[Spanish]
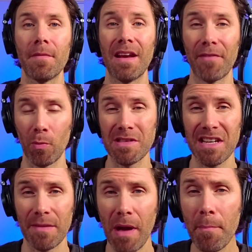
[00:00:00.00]
frecuencia
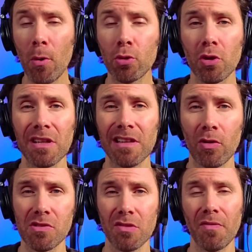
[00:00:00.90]
que más me gustó en esta
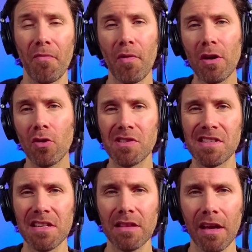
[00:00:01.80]
ecuación fueron los
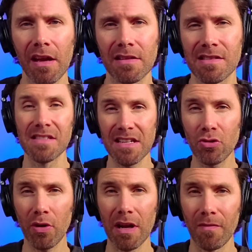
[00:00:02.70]
60 Hz.
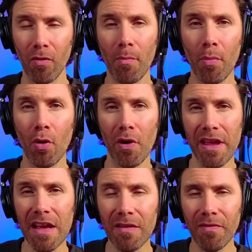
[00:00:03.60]
Siento que el bombo
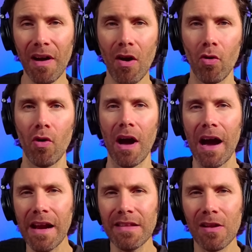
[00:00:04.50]
y el bajo
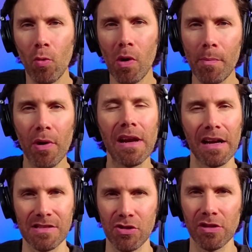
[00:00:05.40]
agarran el cuerpo que la
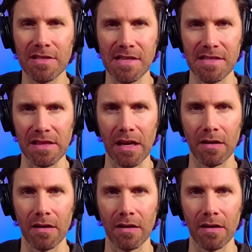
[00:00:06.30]
canción necesita.